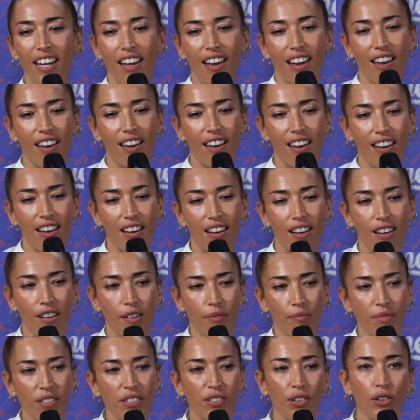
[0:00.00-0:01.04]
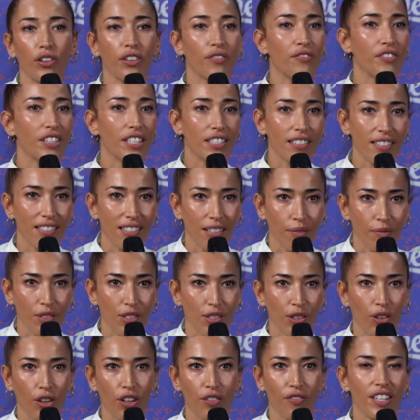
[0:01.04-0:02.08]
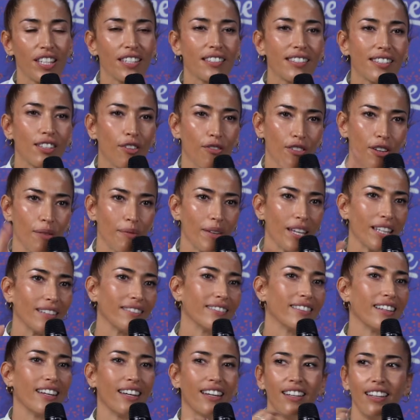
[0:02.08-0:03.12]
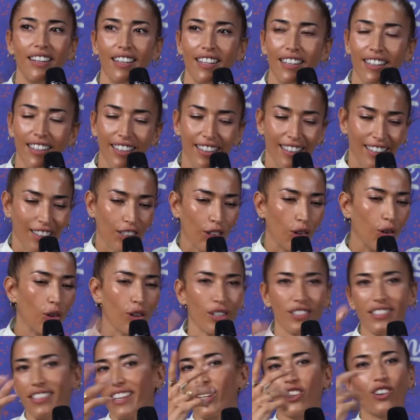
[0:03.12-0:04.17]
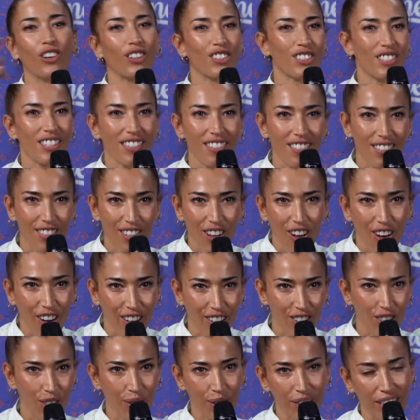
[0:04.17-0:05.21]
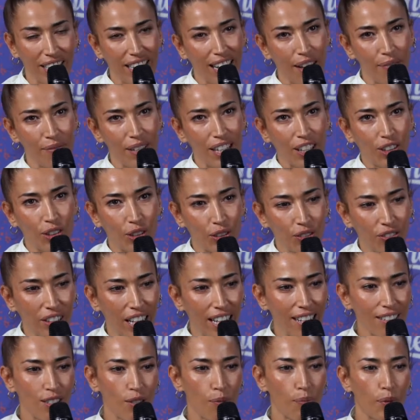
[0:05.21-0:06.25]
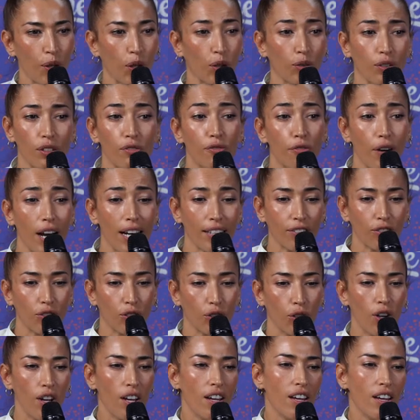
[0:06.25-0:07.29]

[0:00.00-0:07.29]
Eh, mi sono rivista, mi sono rivista ovviamente eh, corsi e ricorsi storici, quindi cambia il contesto, però di fatto